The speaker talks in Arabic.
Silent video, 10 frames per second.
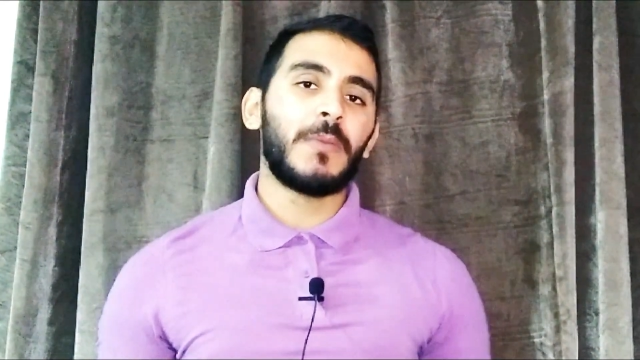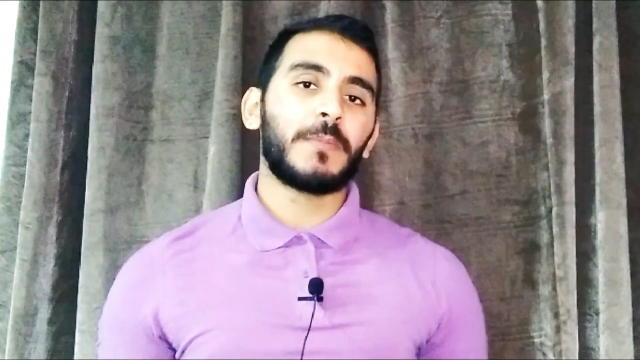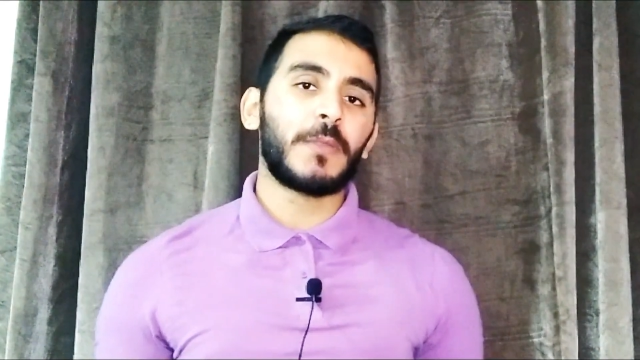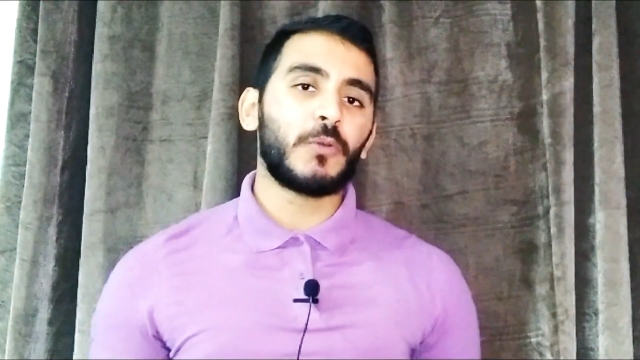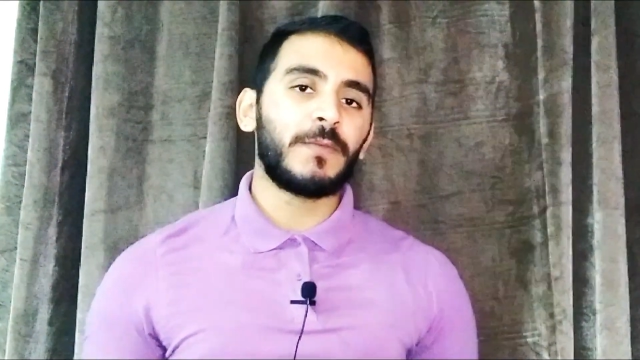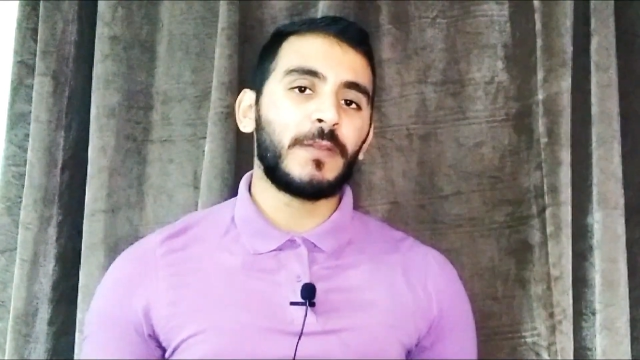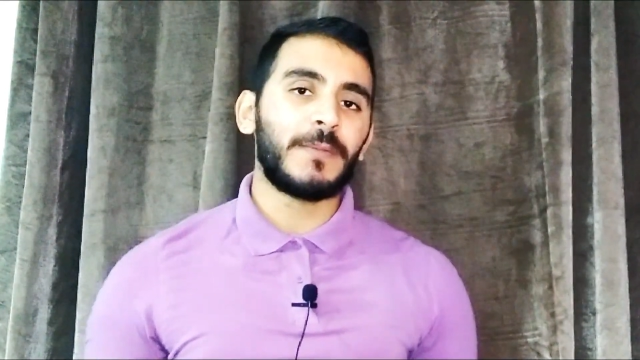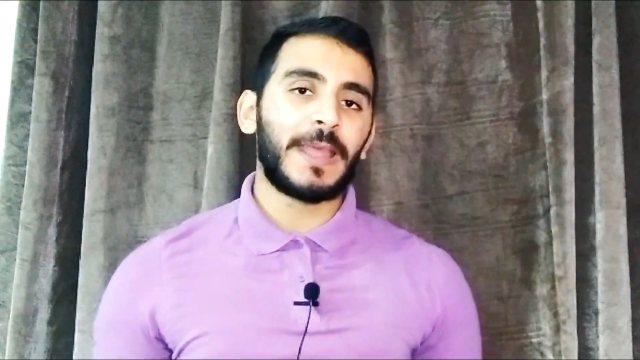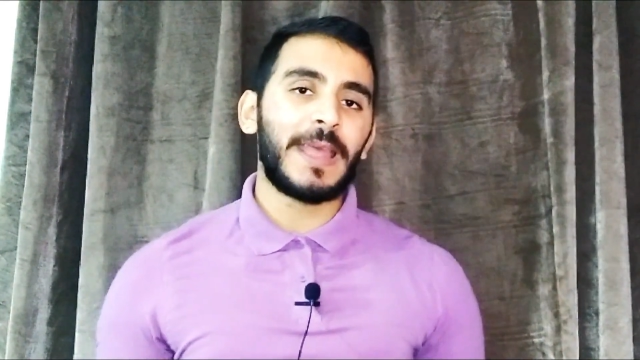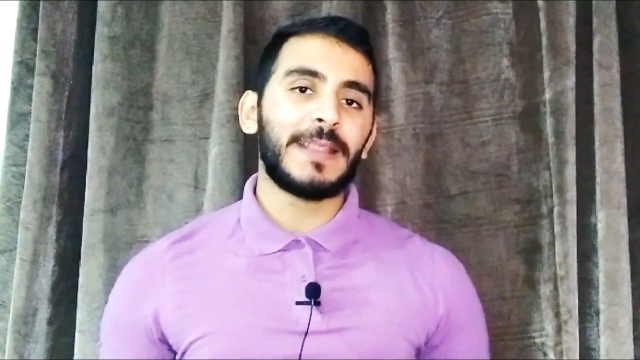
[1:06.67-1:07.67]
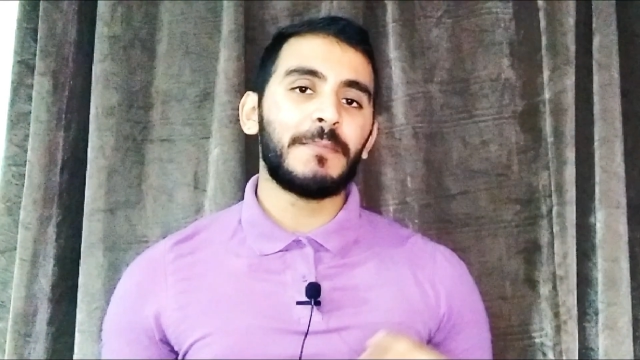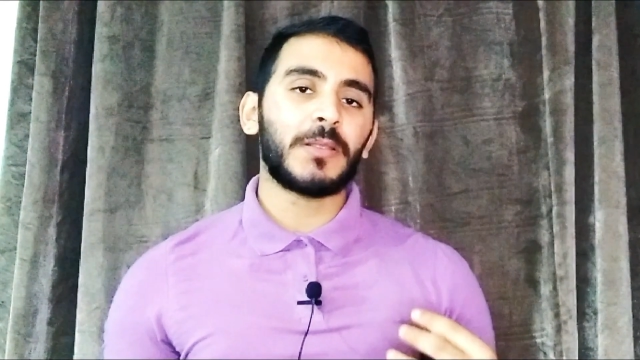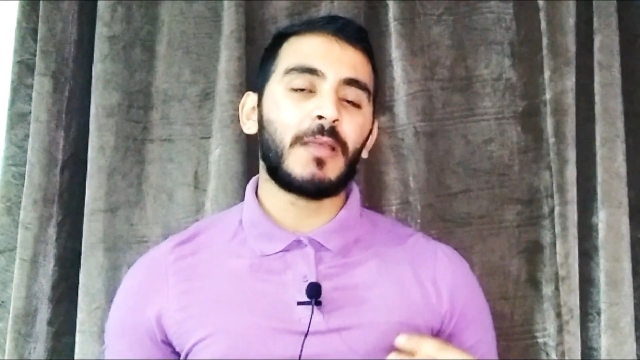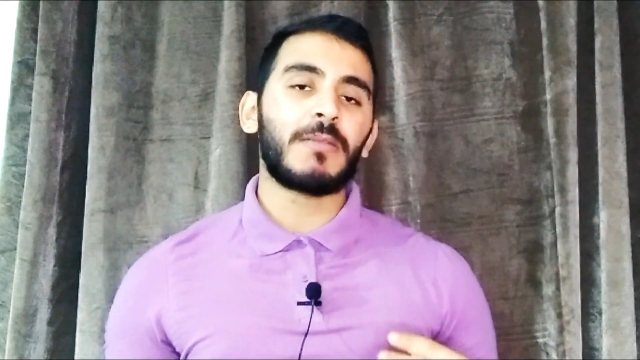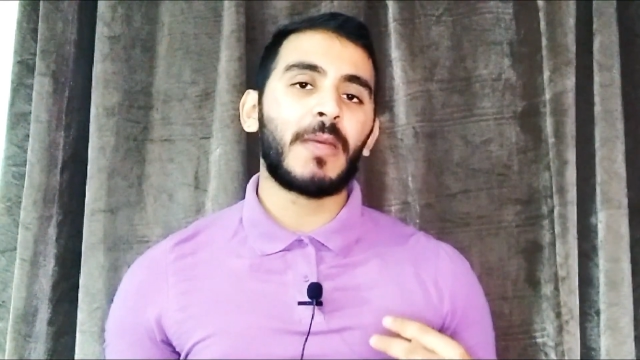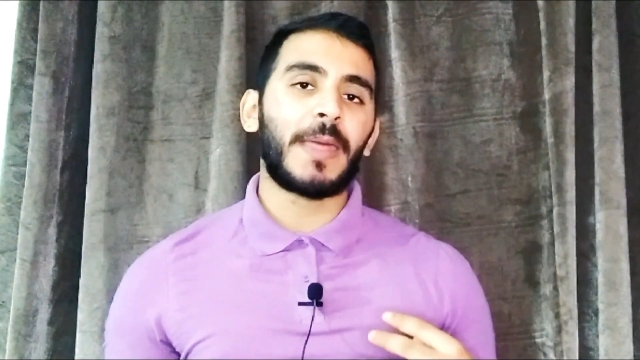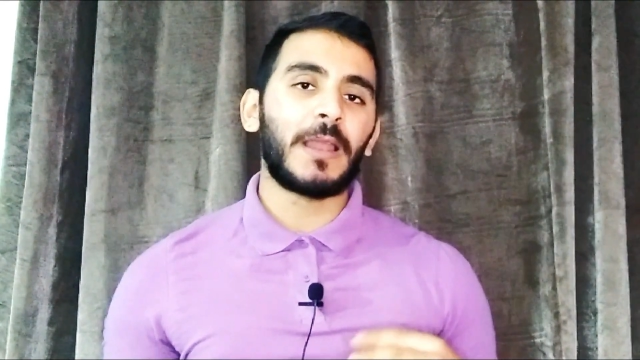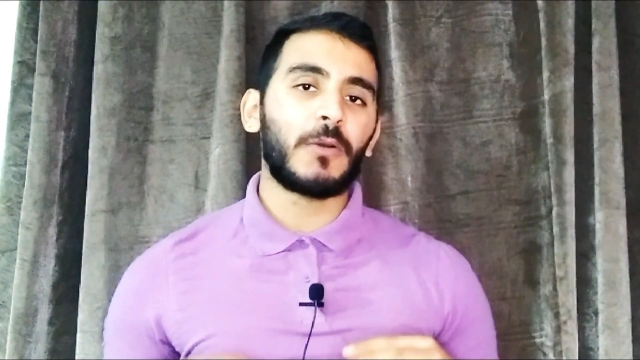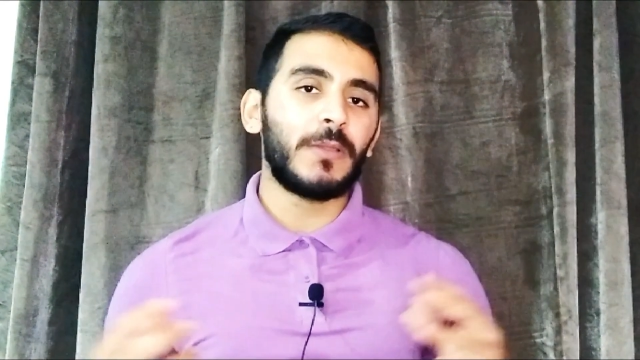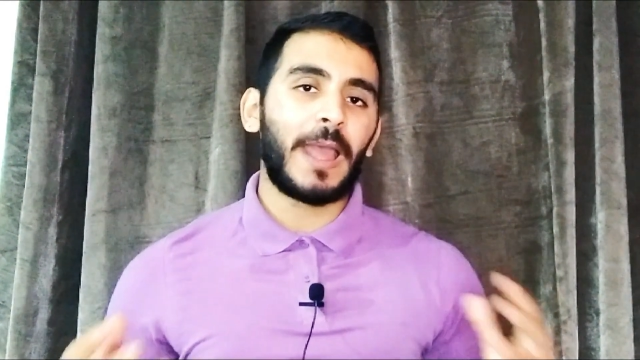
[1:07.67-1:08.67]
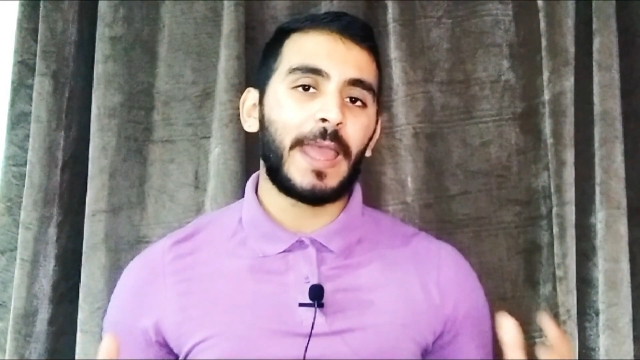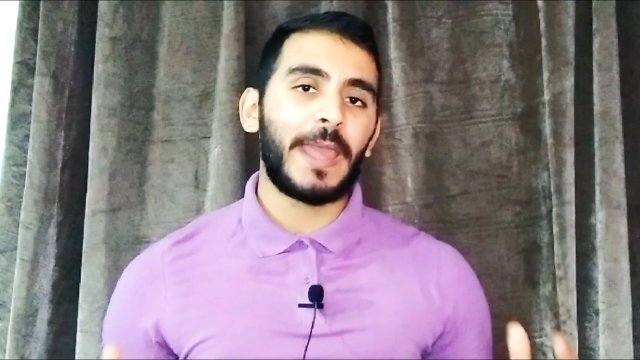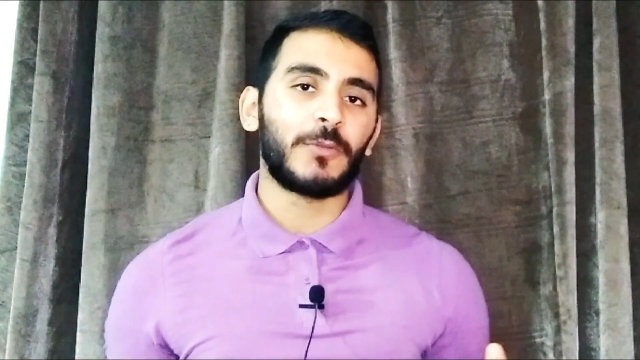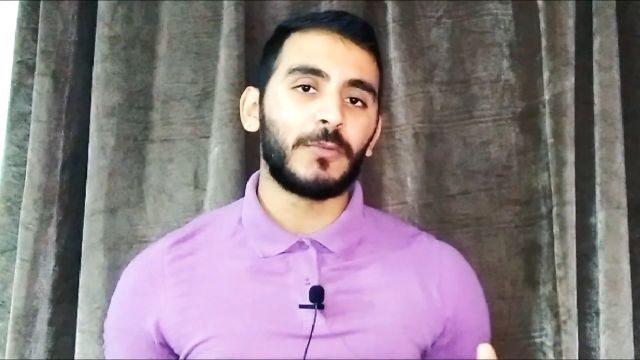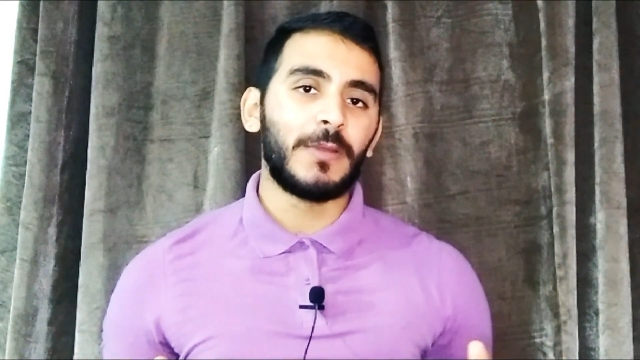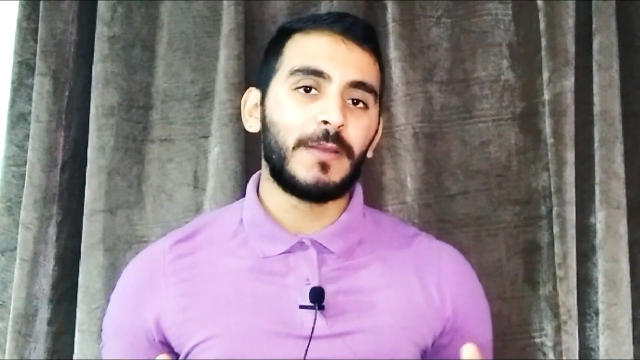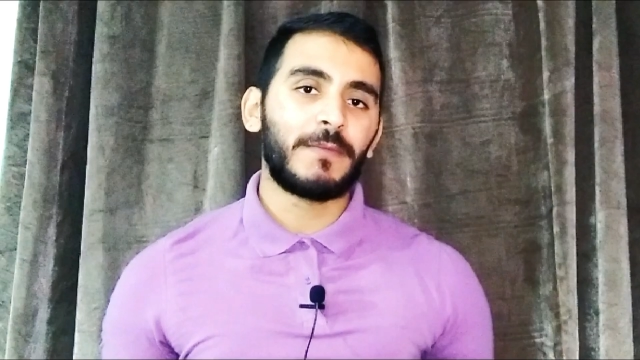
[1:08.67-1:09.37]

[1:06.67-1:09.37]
كل ما بتدخل في البني ادم بتاثر على كل حياته